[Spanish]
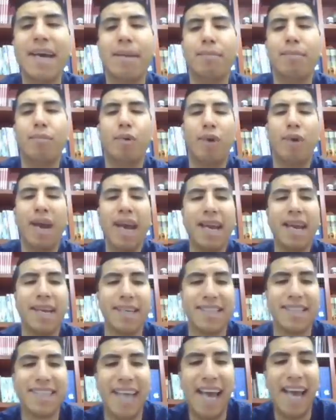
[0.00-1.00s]

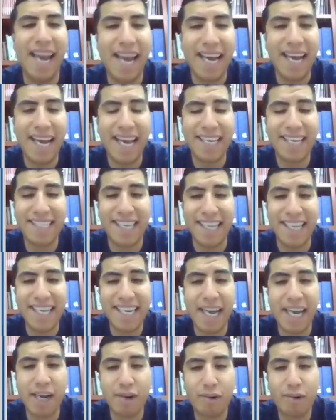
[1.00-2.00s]
mujeres a la casa de
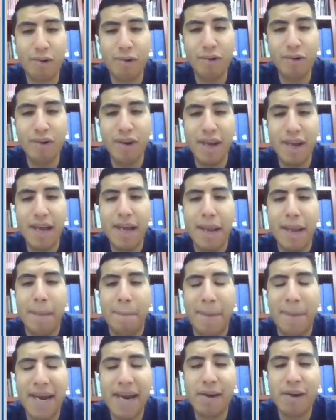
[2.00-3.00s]
Cancún
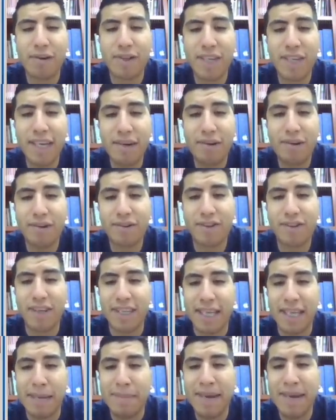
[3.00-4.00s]
para los
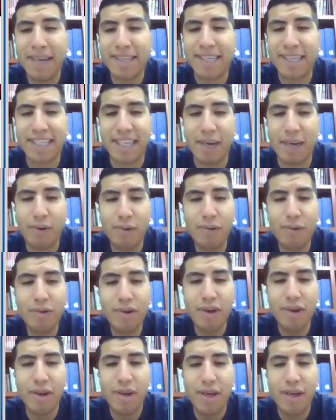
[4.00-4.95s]
hijos de Marta Sagún